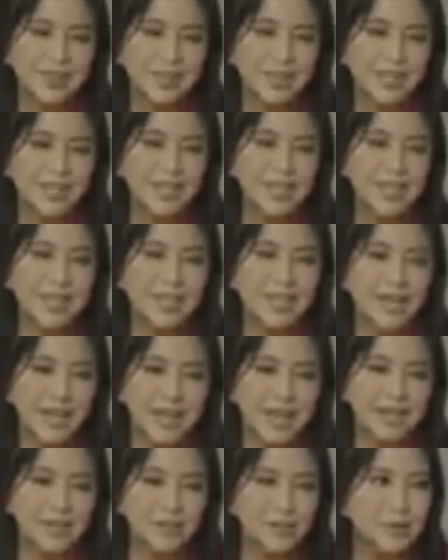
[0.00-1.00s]
Hindi
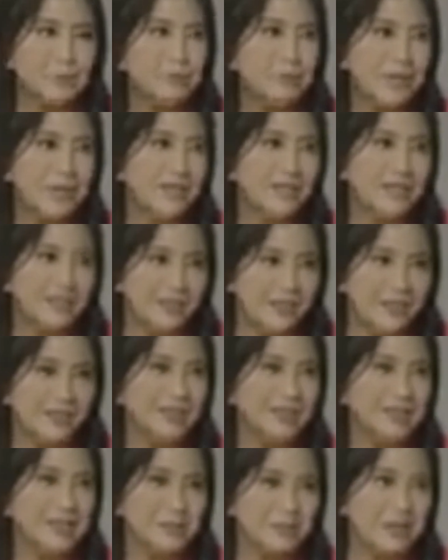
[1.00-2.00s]
klaro yung
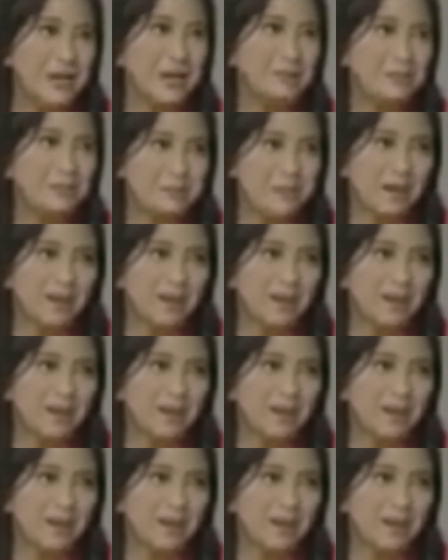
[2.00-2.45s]
paninindigan sa maraming